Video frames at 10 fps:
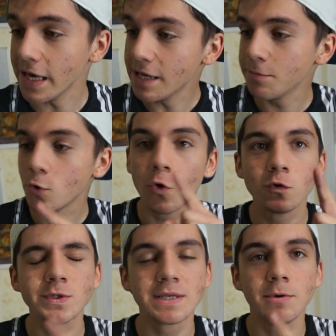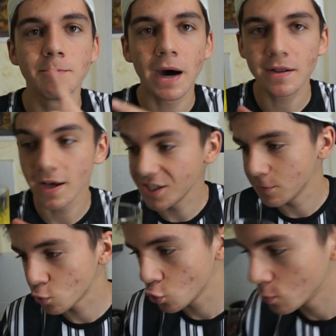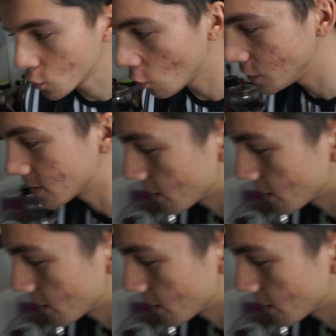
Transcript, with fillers: elimde gördüğünüz gibi bardağa şimdi suyumuzu koyacağız